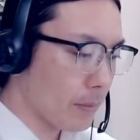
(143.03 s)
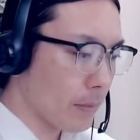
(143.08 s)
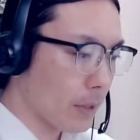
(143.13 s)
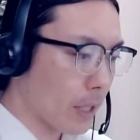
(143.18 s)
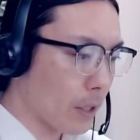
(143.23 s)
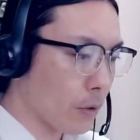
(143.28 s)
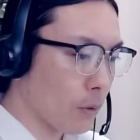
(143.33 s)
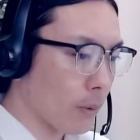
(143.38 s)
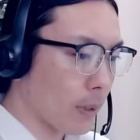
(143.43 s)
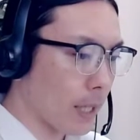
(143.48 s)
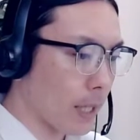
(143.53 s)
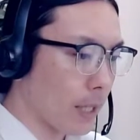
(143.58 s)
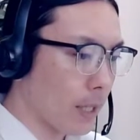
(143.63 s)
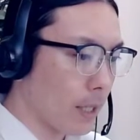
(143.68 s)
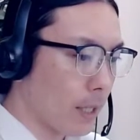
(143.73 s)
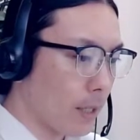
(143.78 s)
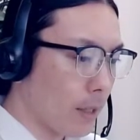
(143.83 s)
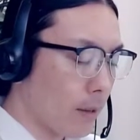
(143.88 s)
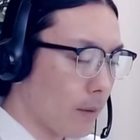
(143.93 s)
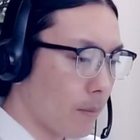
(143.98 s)
あとは、
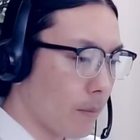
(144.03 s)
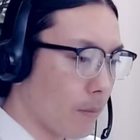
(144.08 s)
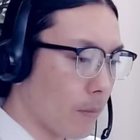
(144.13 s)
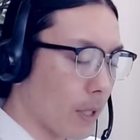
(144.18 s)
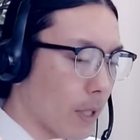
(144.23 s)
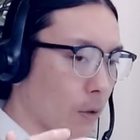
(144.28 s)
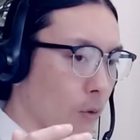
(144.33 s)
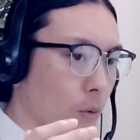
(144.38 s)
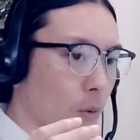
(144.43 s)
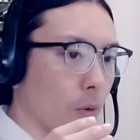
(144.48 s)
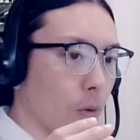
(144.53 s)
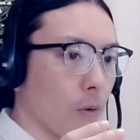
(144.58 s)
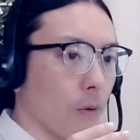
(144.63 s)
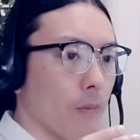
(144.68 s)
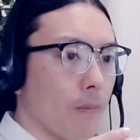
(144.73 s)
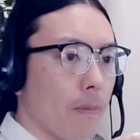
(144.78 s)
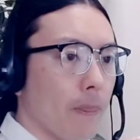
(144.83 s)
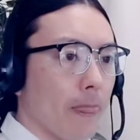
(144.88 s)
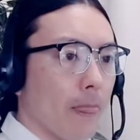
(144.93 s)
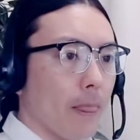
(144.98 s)
まあこう
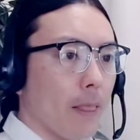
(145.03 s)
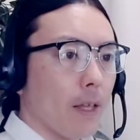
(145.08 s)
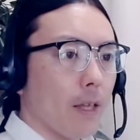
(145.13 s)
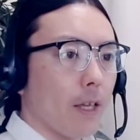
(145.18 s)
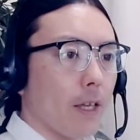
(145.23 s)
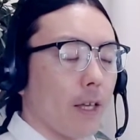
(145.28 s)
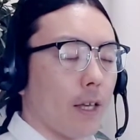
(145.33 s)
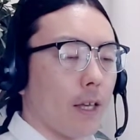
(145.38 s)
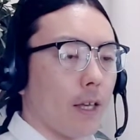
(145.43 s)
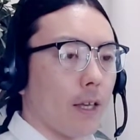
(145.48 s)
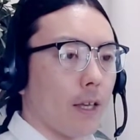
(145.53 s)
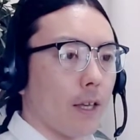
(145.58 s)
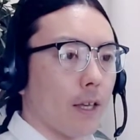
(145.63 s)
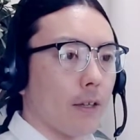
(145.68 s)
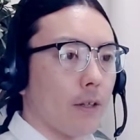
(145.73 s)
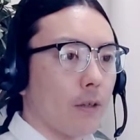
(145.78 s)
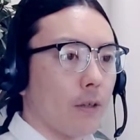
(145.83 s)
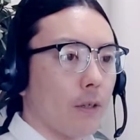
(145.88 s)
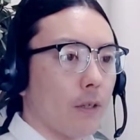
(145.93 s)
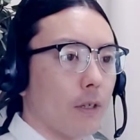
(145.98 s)

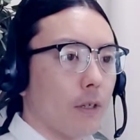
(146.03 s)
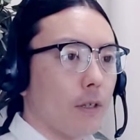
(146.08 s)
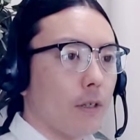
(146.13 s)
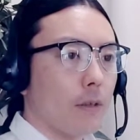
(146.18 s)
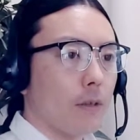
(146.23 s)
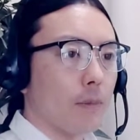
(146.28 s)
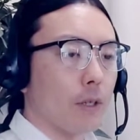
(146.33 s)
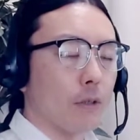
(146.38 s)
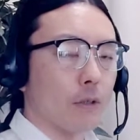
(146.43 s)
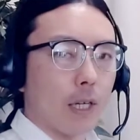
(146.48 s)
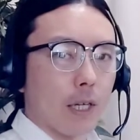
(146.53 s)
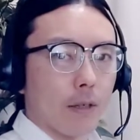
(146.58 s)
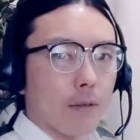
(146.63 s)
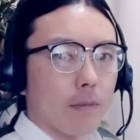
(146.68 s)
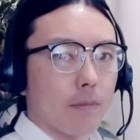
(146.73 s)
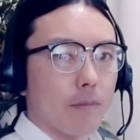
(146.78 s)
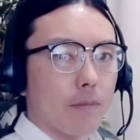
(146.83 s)
えーまあ、普段、